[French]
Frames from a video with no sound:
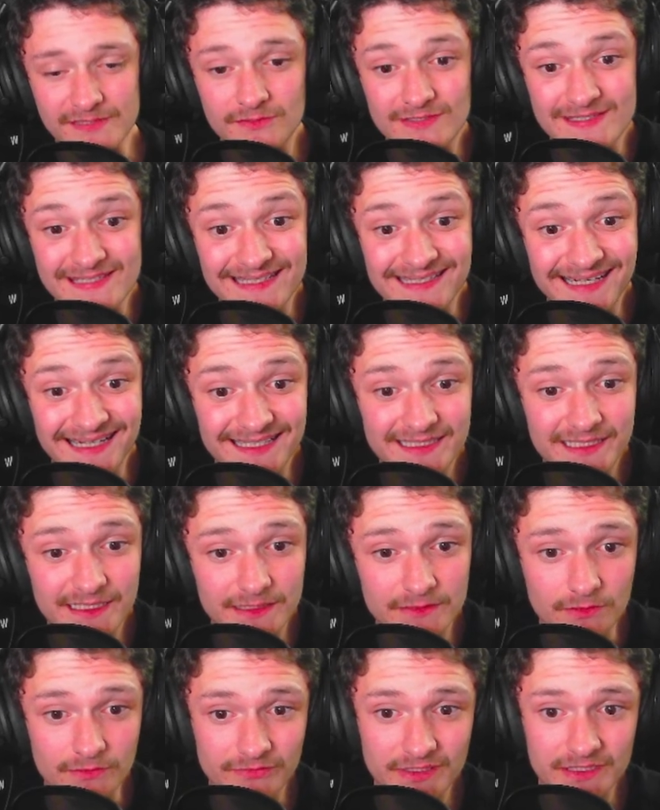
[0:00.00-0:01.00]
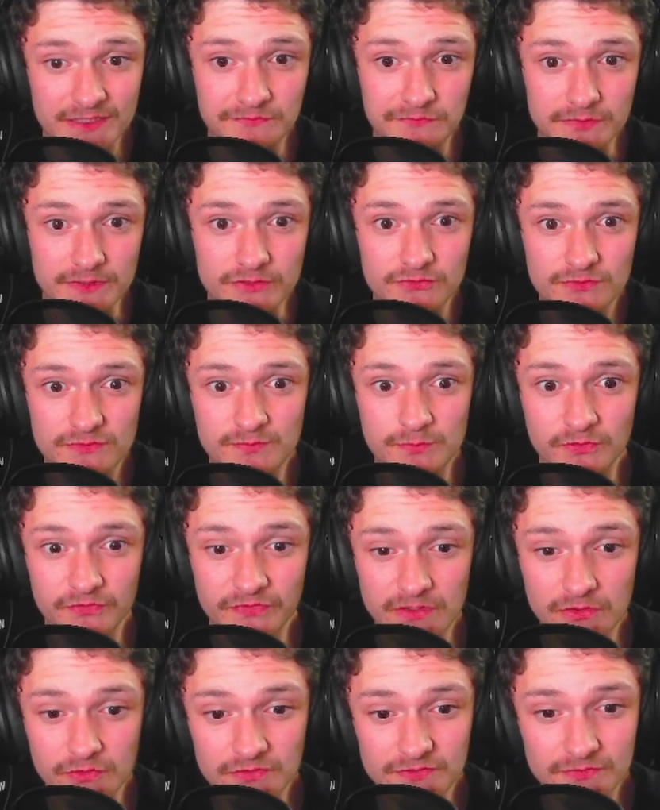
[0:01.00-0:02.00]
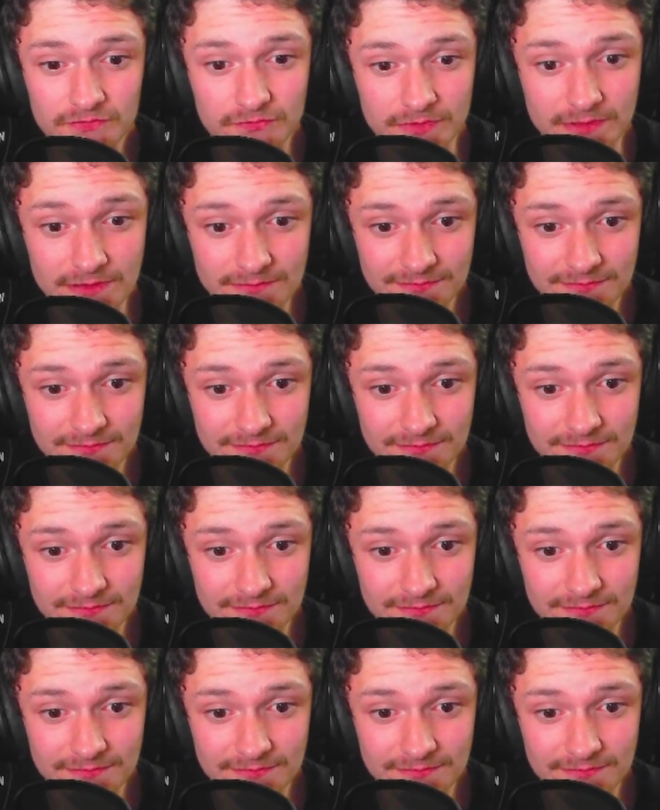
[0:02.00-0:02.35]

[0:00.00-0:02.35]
que c'est de l'arcade, en vrai, ils voulaient juste bouffer nos sous. Hein.